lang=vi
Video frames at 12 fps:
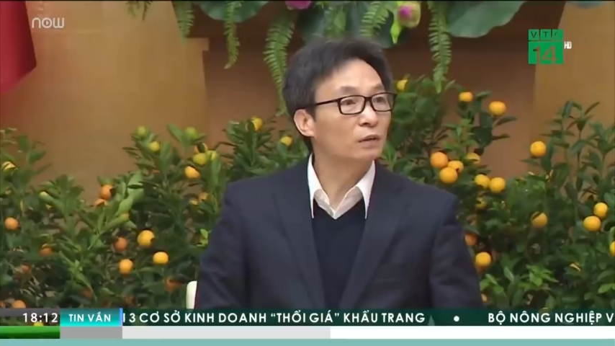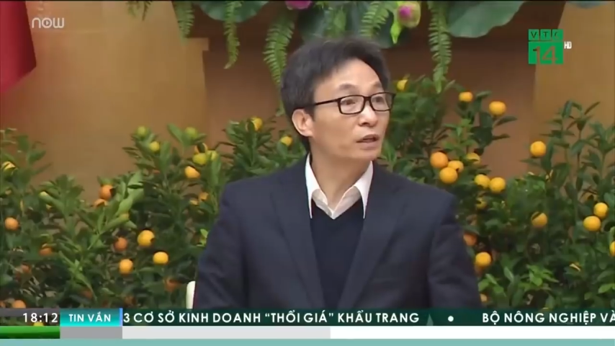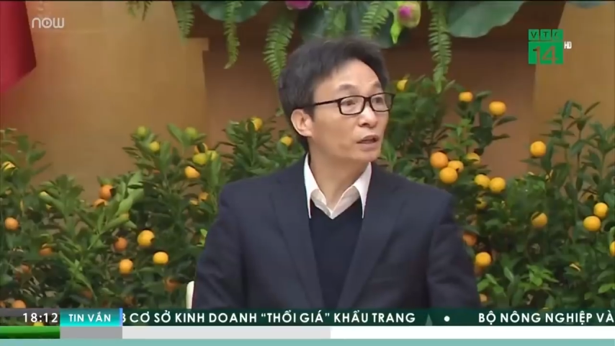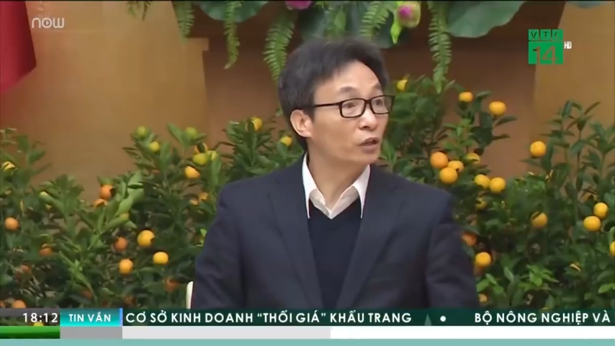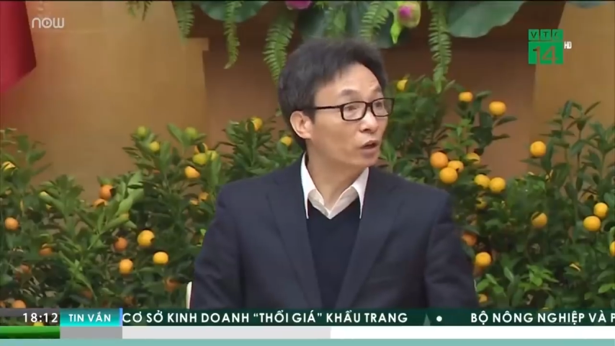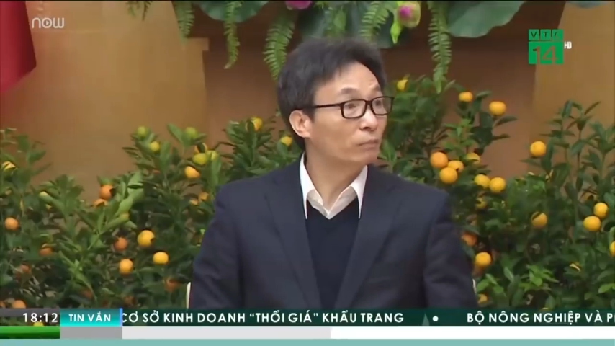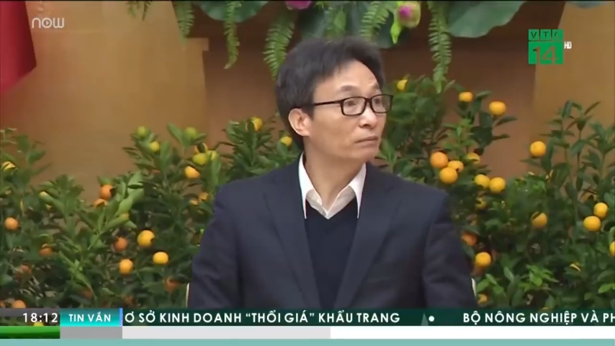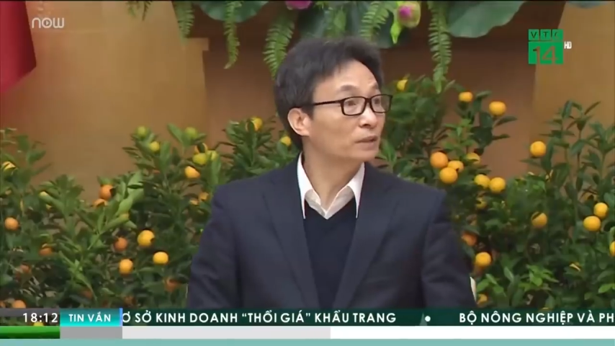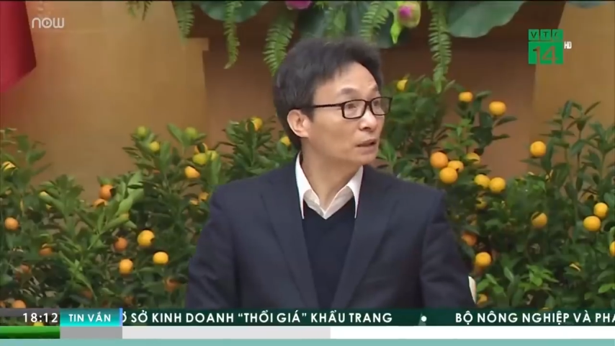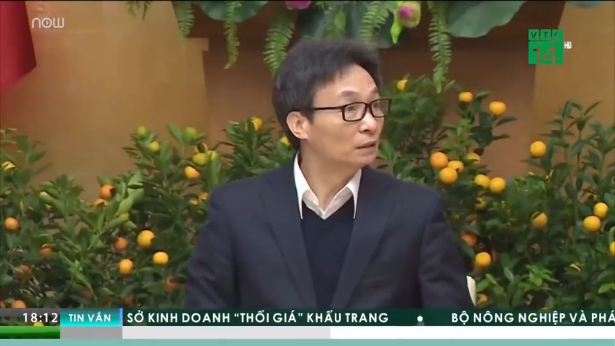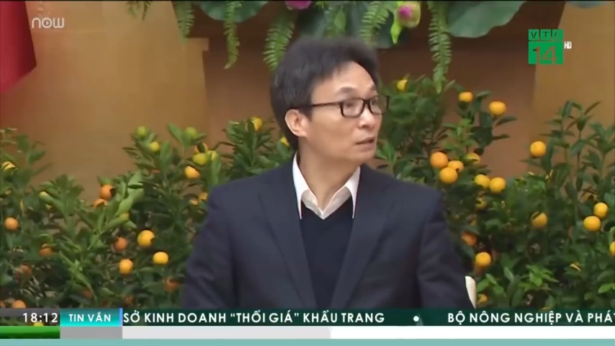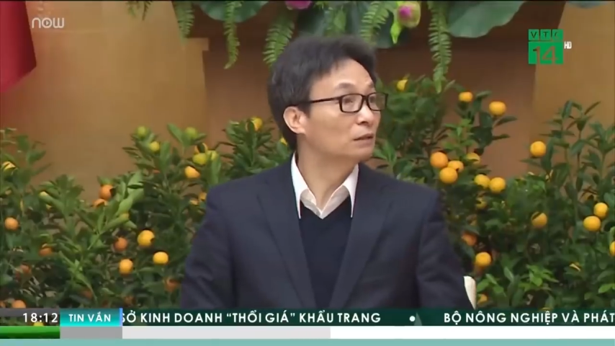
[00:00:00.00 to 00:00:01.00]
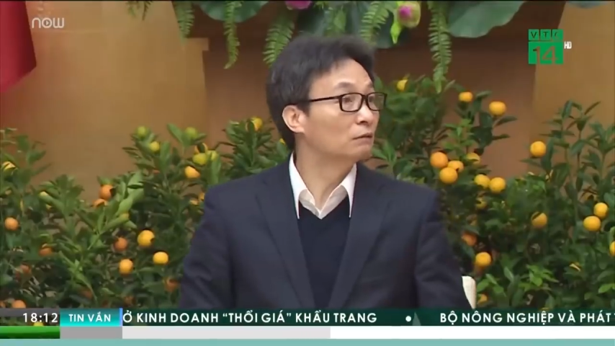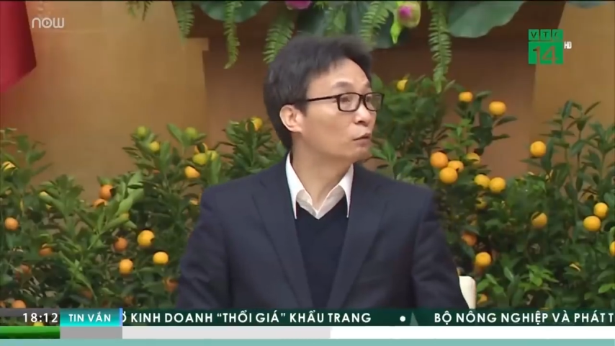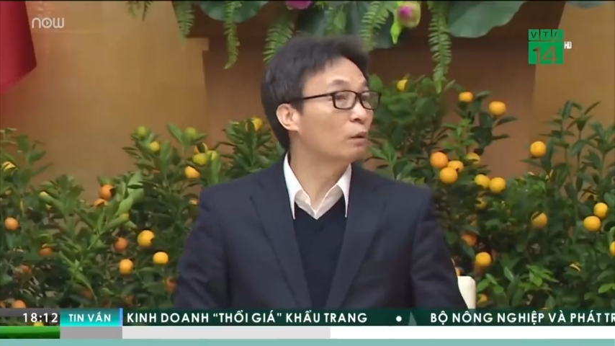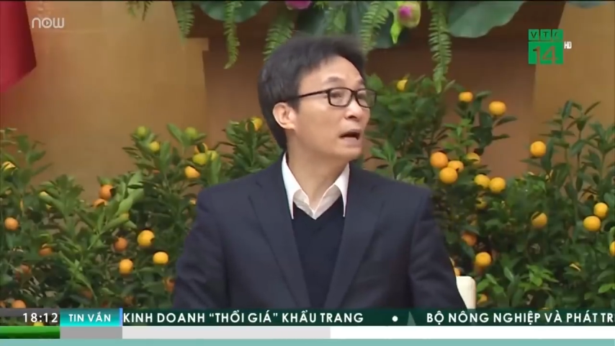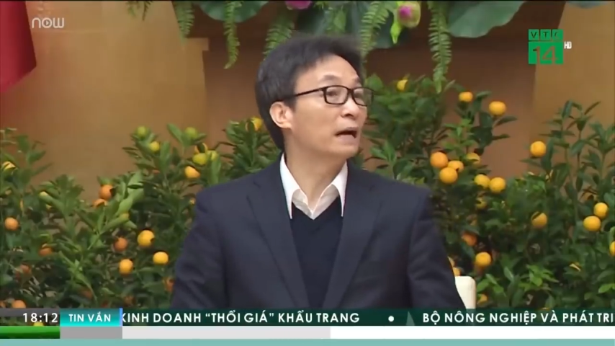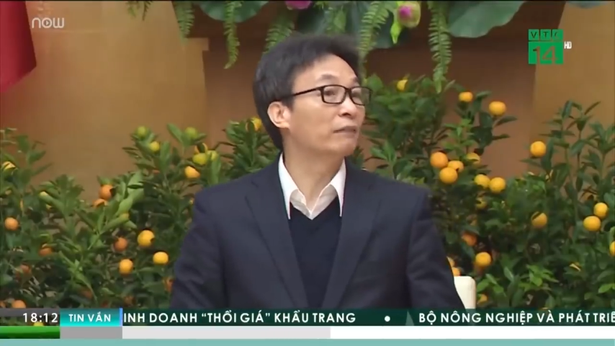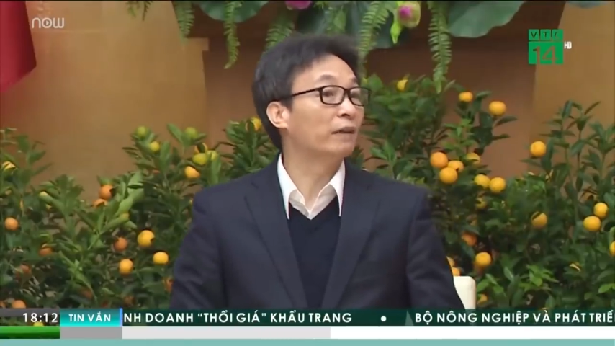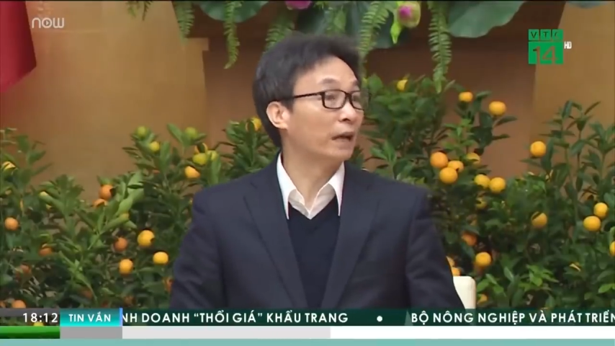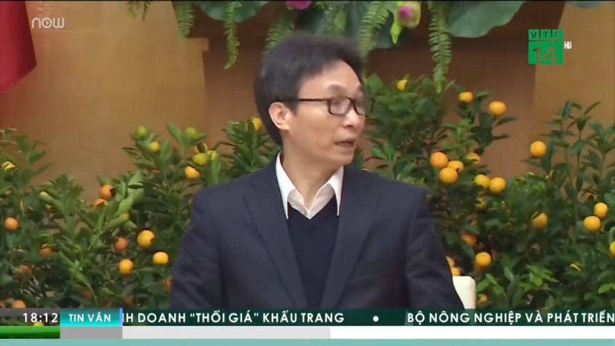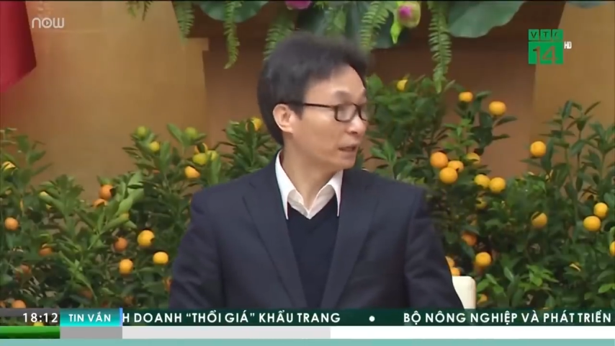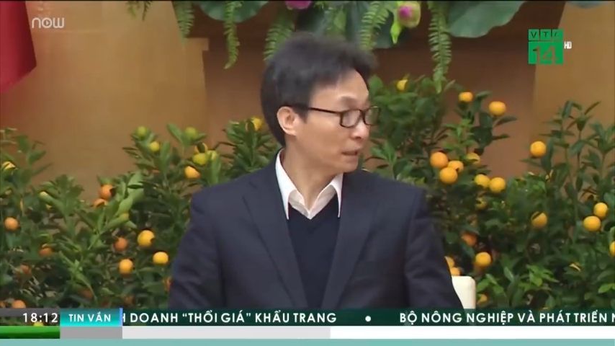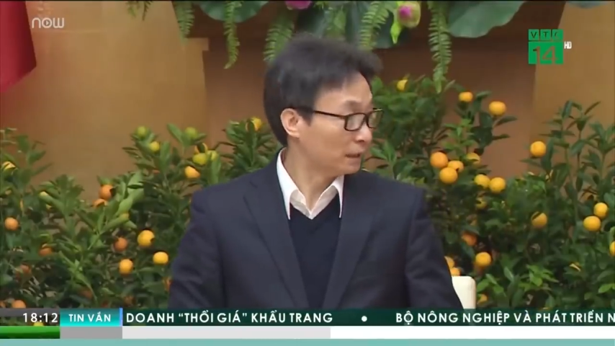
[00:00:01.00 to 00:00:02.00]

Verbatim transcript: an toàn sức khỏe cho học sinh khi đến lớp.